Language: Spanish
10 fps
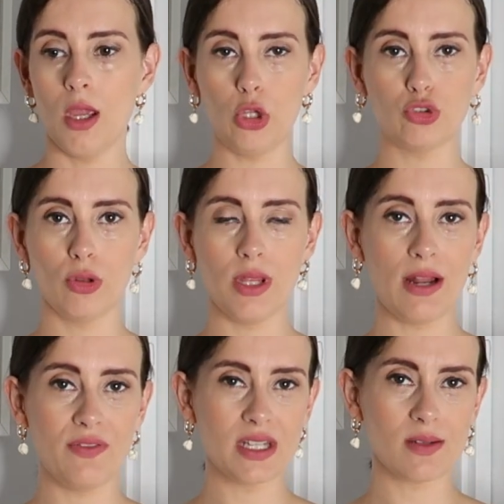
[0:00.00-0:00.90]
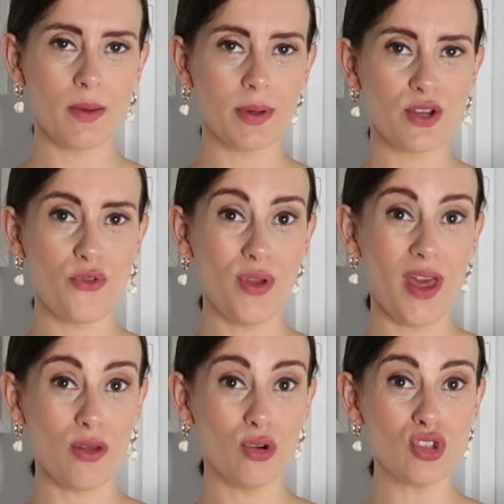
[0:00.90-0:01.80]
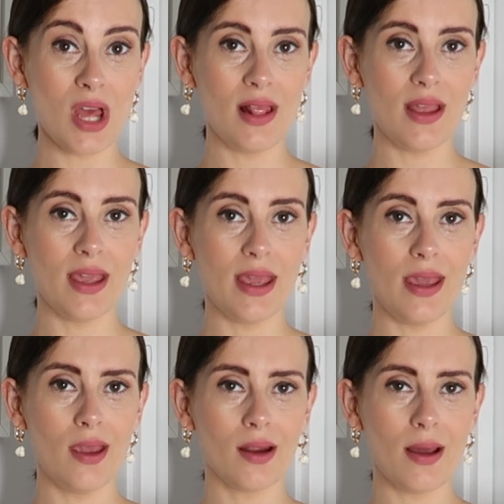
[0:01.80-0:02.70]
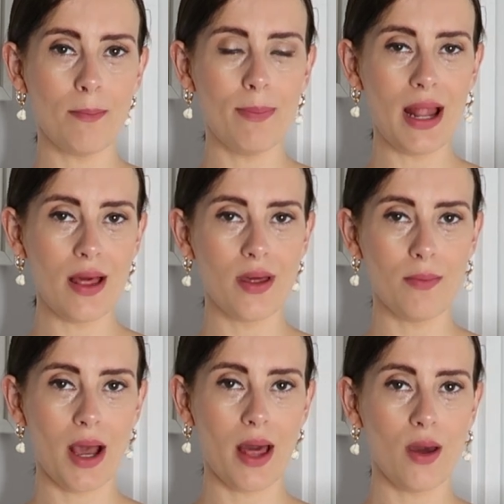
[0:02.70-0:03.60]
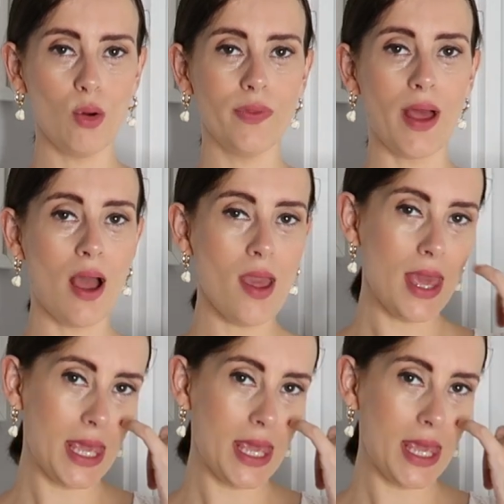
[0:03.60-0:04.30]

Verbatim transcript: El otro día, el fin de semana pasado, fui a dos, al de Gran Plaza, en Majada Honda,